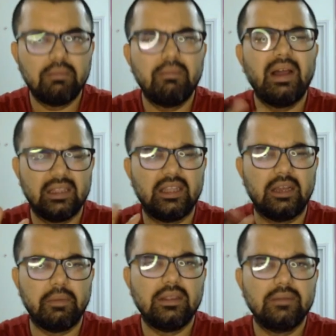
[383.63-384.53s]
मान लेते हैं
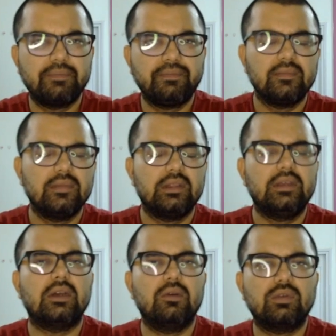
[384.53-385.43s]
एक बात
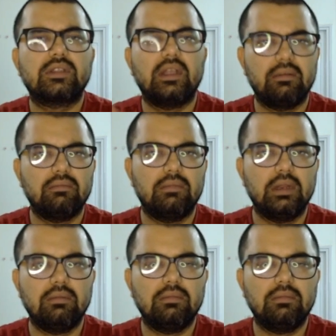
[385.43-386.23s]
ठीक है हो सकता है मतलब